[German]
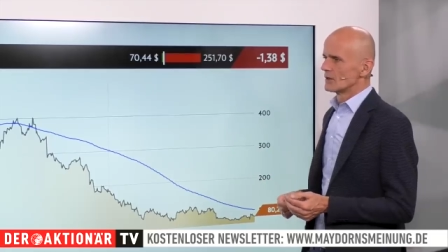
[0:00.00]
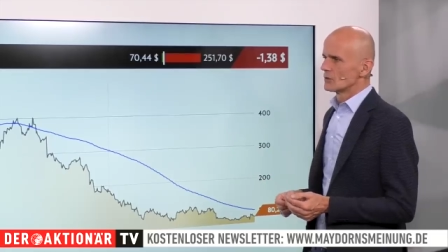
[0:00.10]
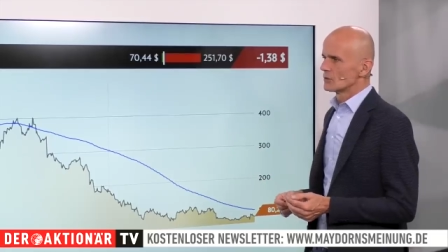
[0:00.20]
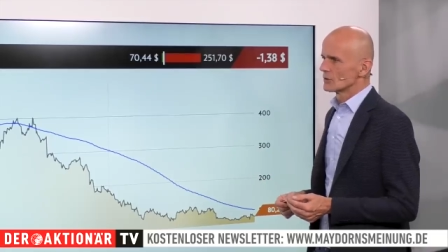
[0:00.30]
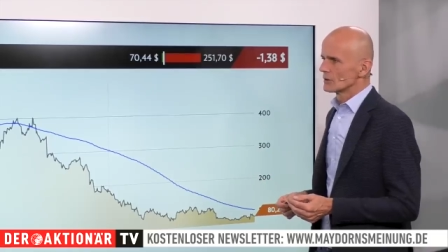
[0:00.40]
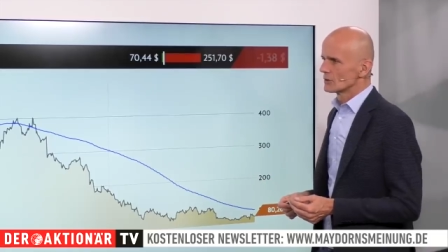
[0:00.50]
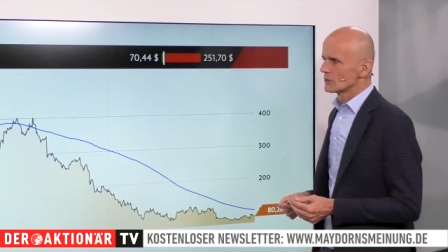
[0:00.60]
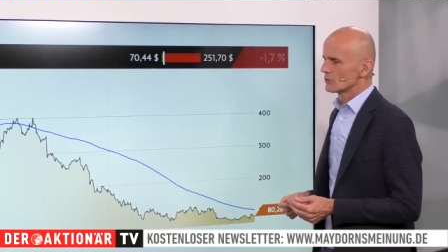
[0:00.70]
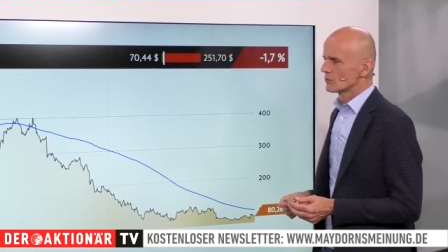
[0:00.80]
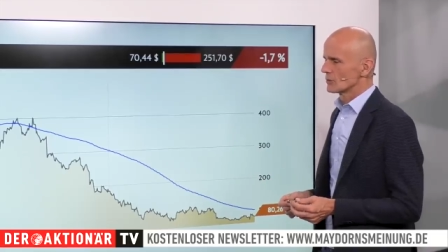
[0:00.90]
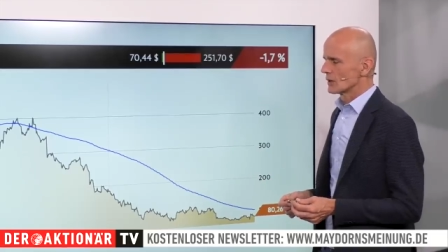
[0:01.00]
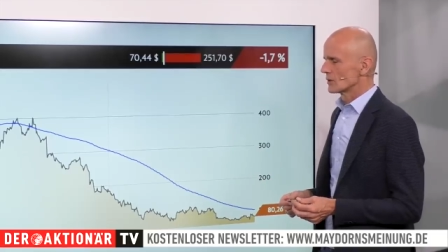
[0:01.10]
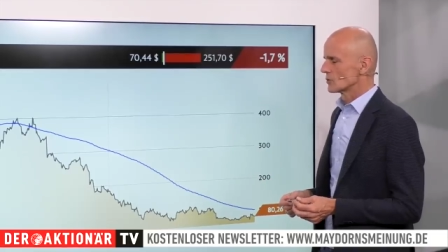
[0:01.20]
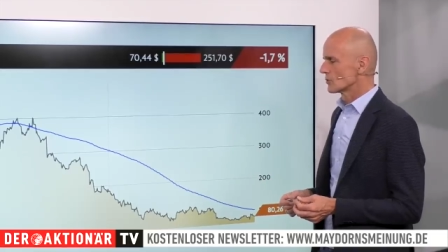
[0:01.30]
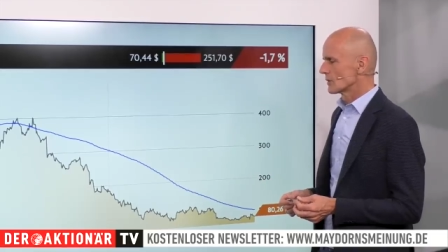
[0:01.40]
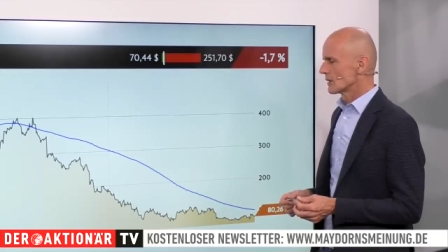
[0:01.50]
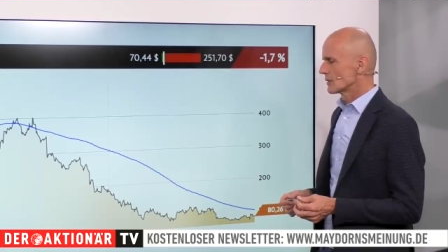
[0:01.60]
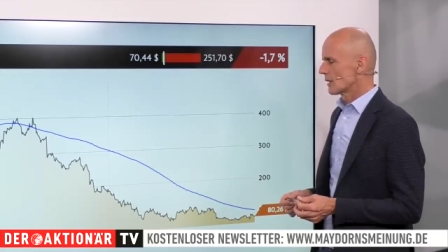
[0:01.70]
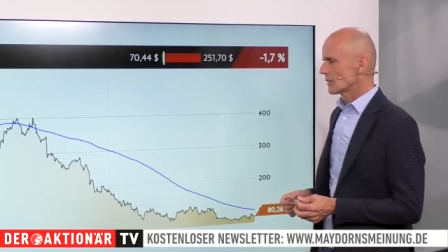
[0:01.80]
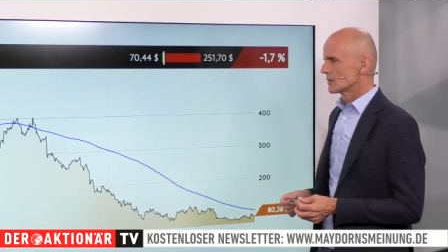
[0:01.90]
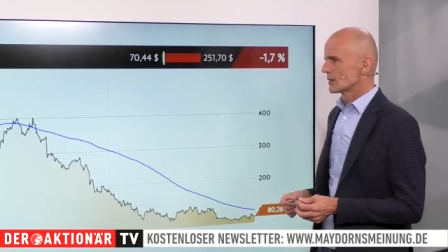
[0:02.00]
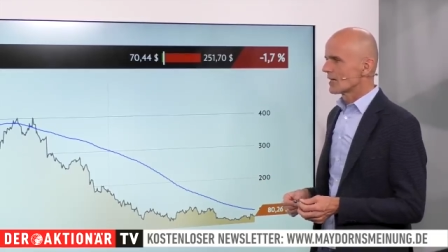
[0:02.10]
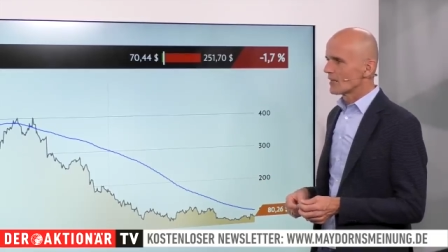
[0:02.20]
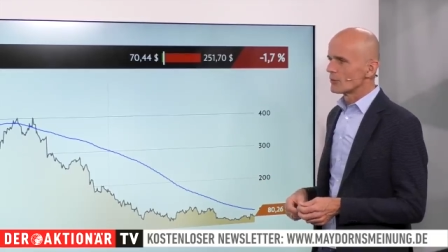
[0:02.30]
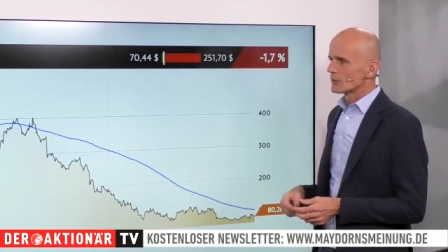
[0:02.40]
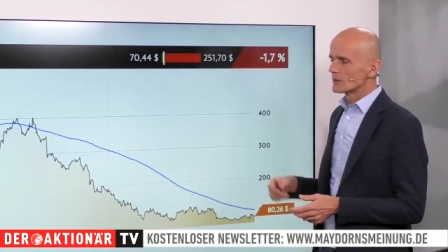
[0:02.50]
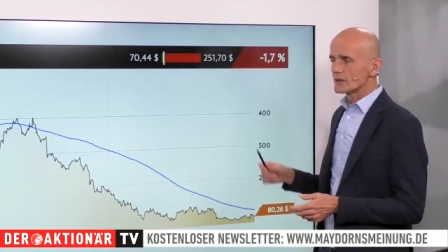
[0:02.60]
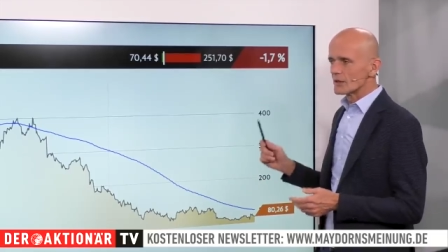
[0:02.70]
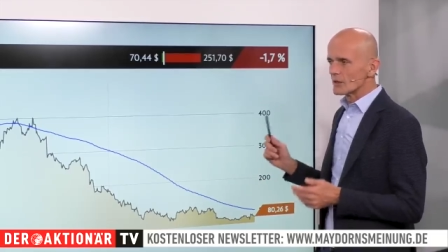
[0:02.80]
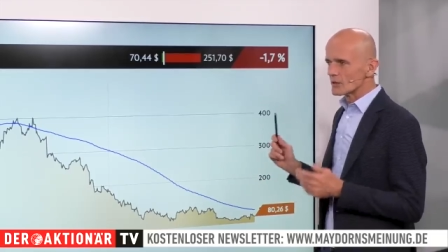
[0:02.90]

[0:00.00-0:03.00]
Und ja, insoweit hat die Aktie dann nachbörslich